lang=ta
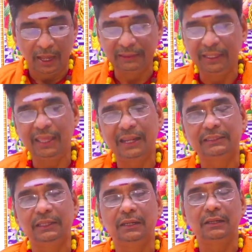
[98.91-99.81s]
அதே
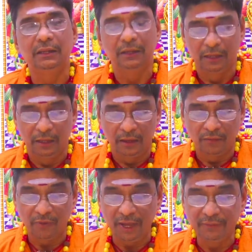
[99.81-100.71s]
நேரத்தில்
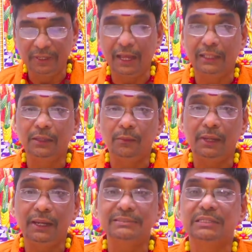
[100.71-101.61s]
வாழ்வில்
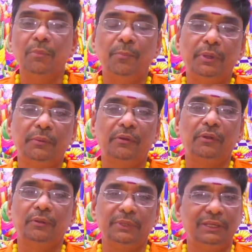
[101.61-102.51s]
அதிகமான
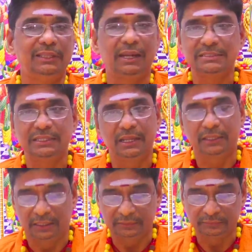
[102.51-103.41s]
சிரமப்படுபவர்களும் இந்த
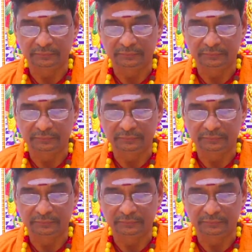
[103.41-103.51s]
ராசியினர் தான்